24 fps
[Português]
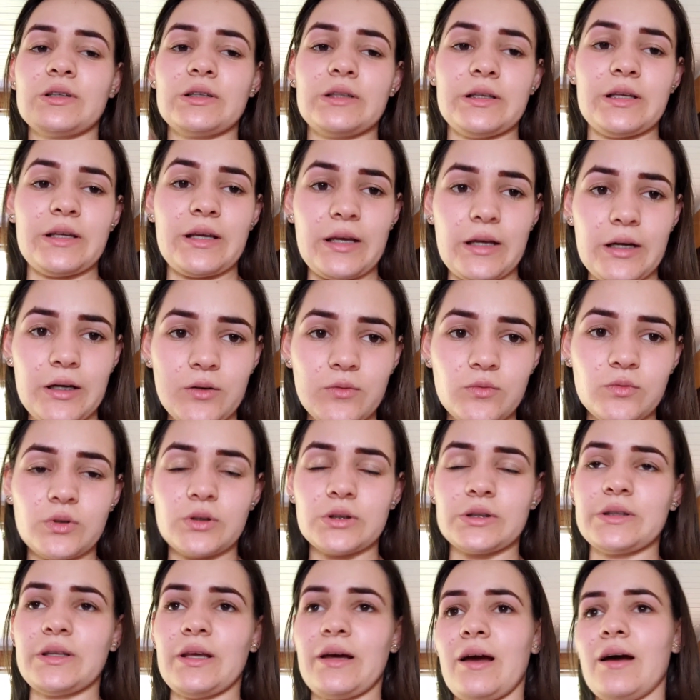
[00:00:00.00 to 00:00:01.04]
Daniel, o
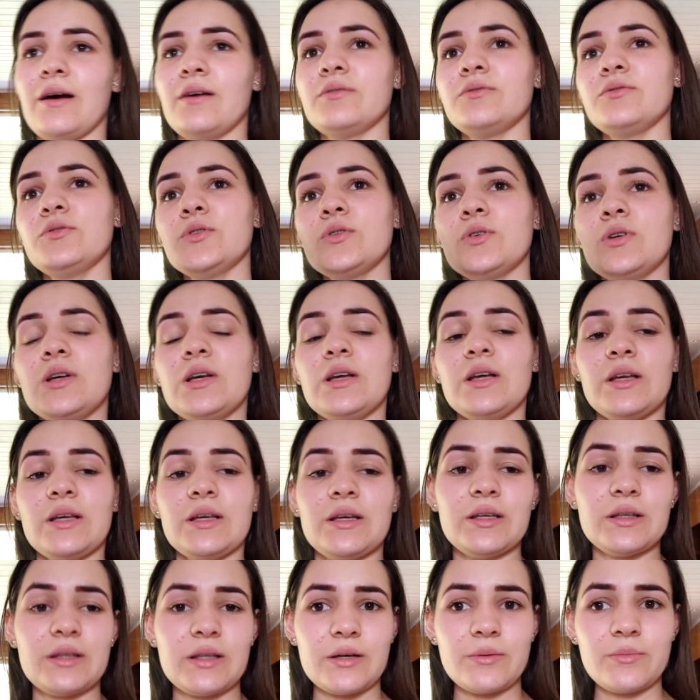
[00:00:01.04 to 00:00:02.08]
Otávio
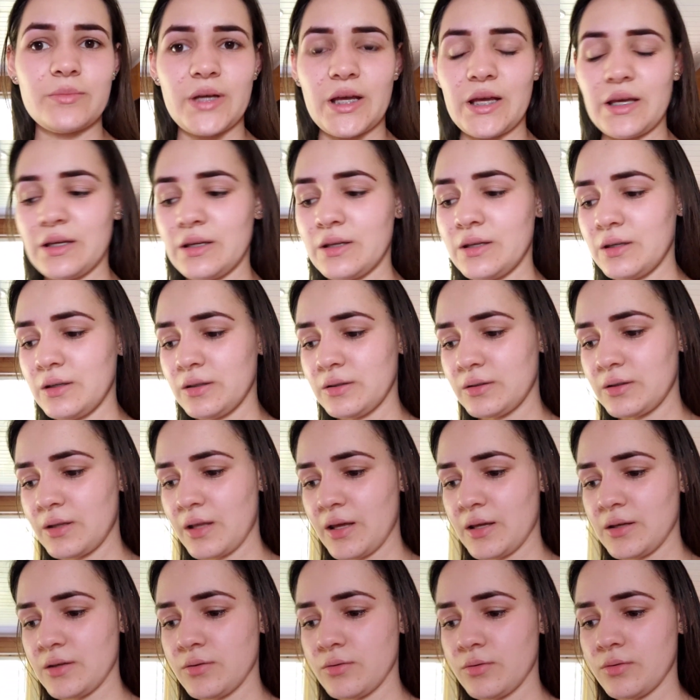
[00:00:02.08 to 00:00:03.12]
e também
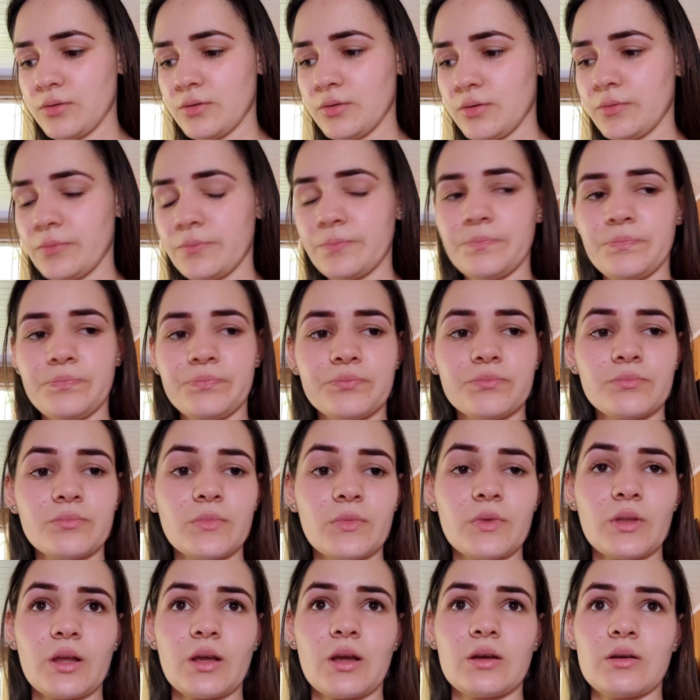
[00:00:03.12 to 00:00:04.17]
tenho
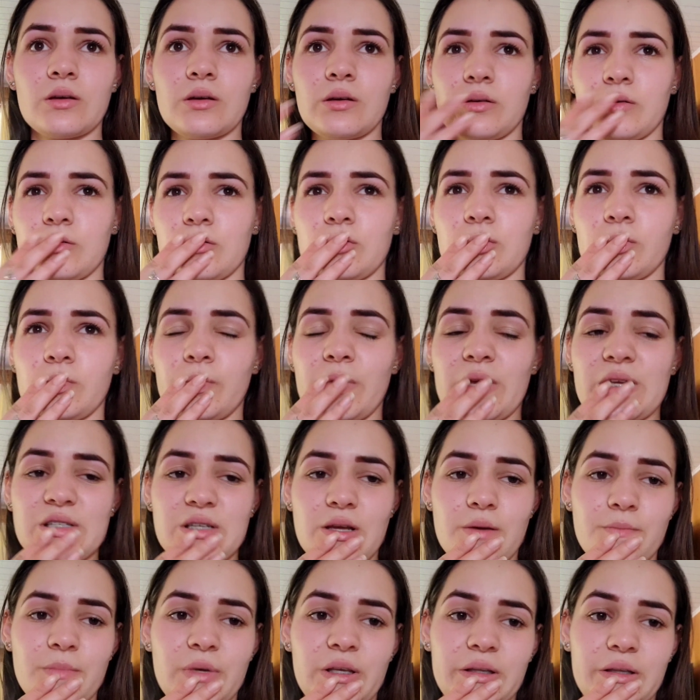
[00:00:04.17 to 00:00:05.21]
o
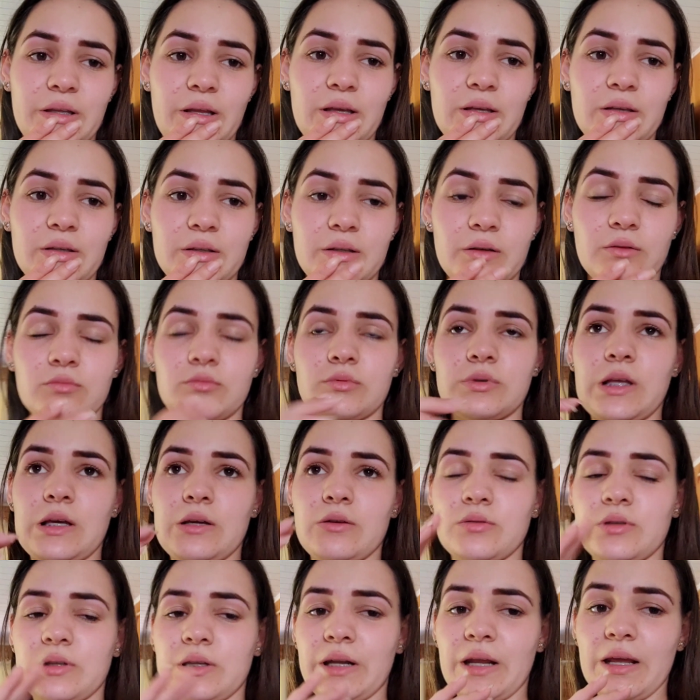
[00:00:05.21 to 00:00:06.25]
Benjamin, né? Então,
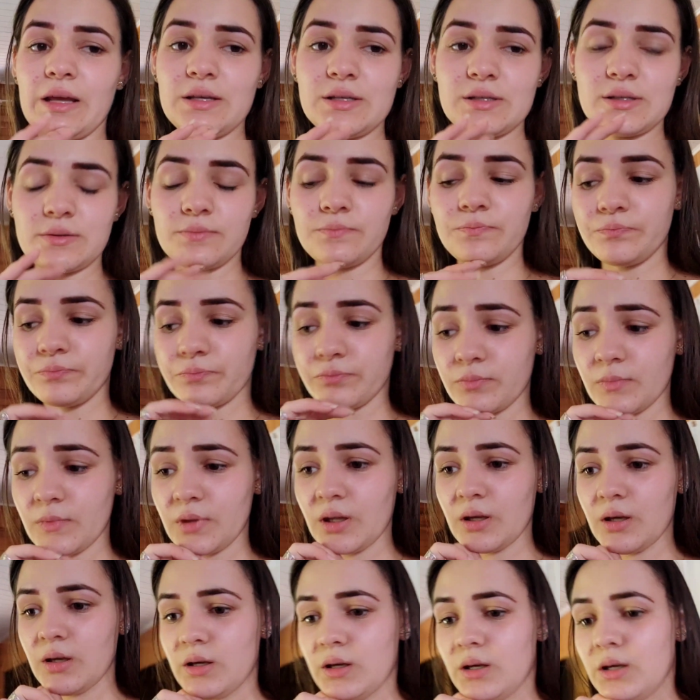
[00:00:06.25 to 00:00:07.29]
tenho três.
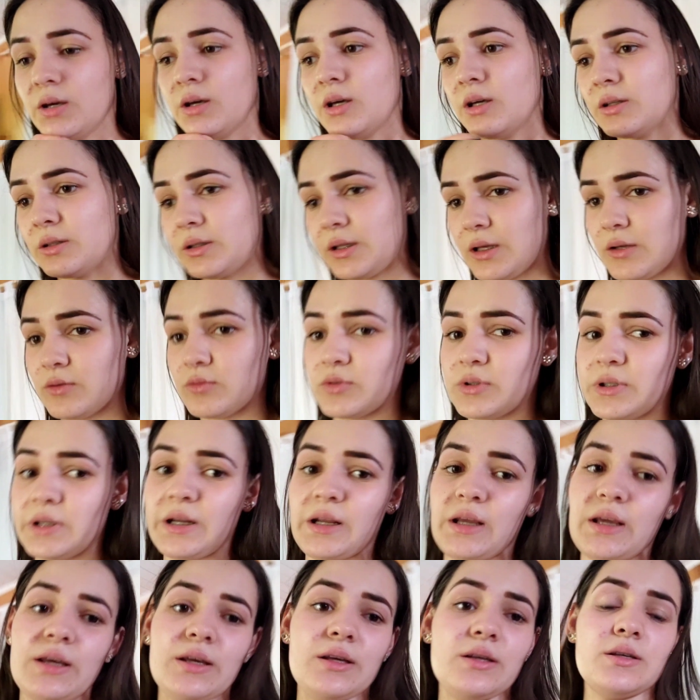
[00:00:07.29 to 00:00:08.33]
Tenho
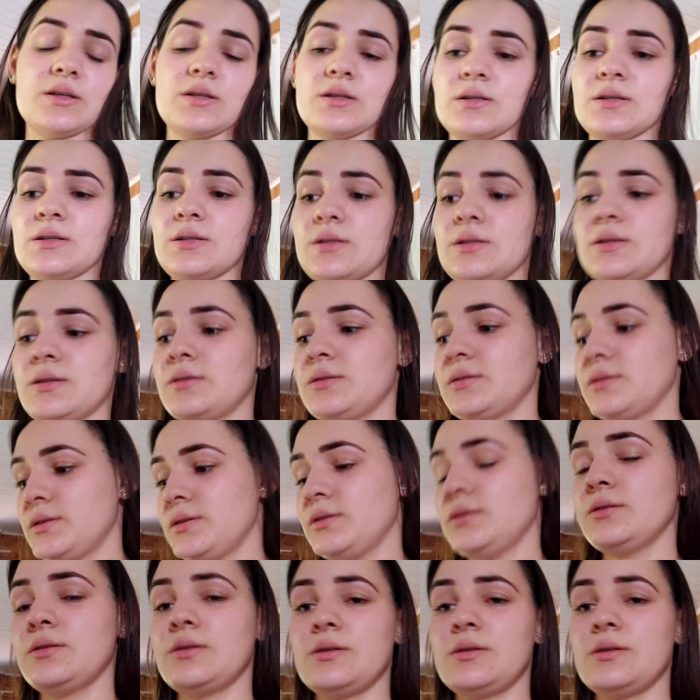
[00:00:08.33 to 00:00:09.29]
três